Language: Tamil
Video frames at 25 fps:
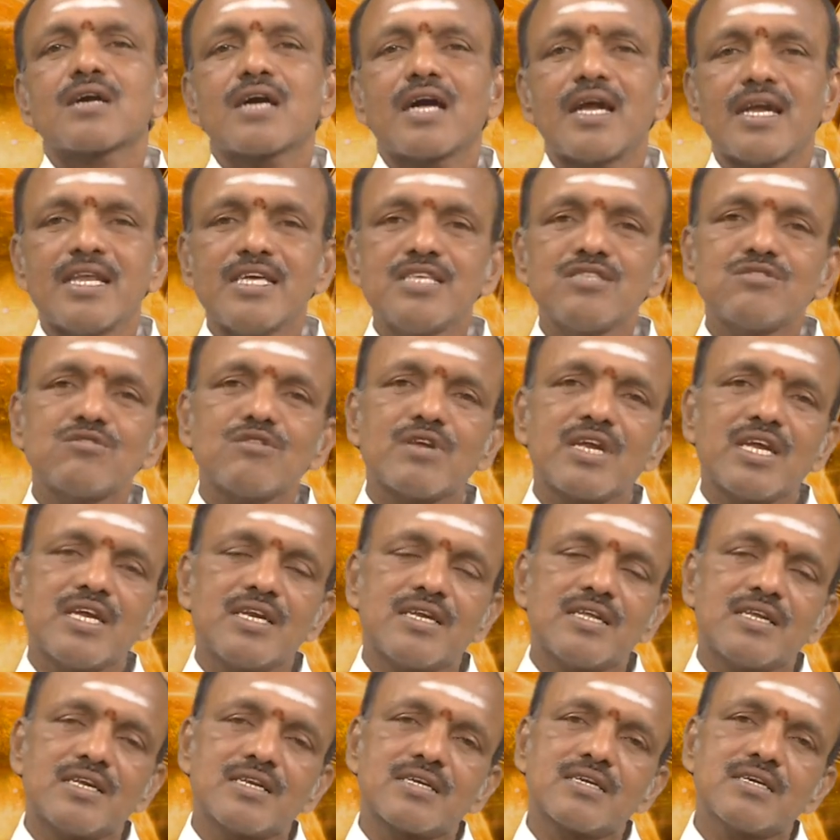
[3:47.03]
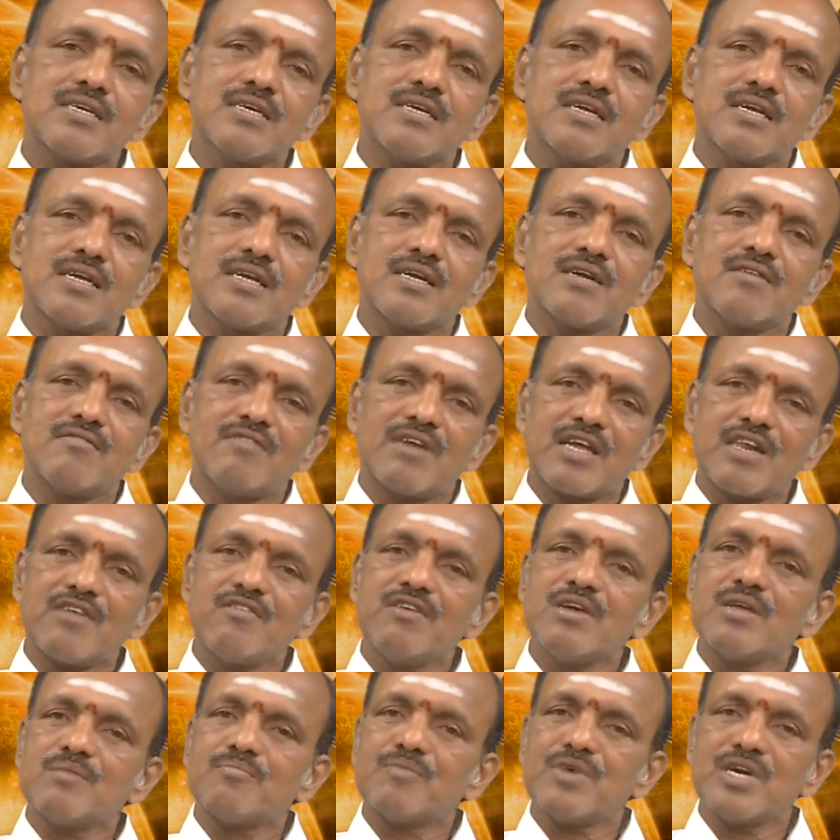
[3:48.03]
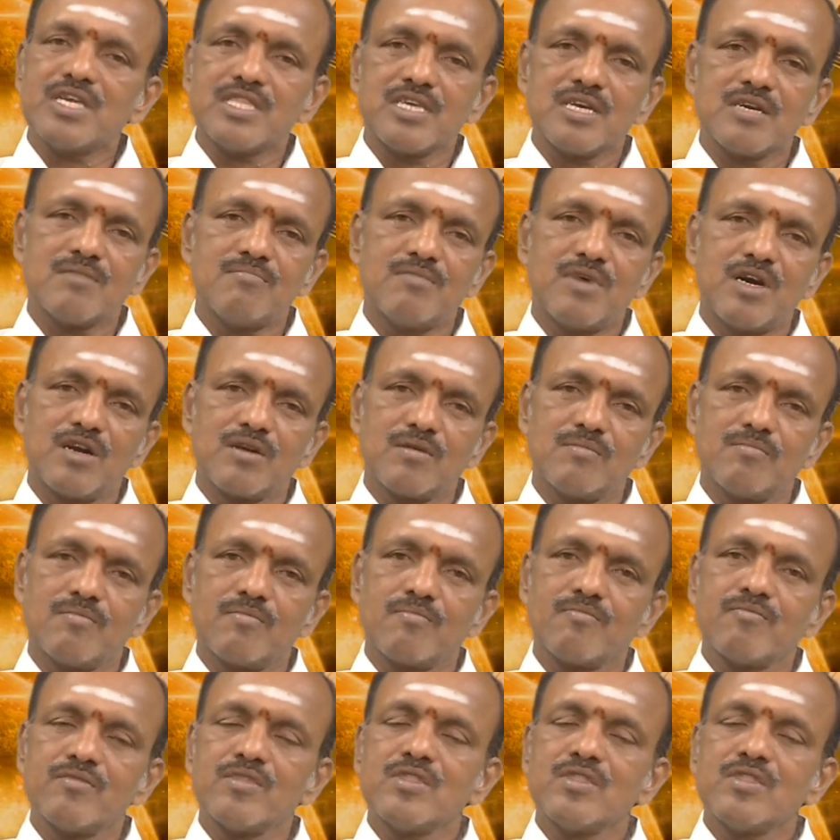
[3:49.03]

கலைத்துறையினருக்கு வரவேற்பு அதிகமாகும்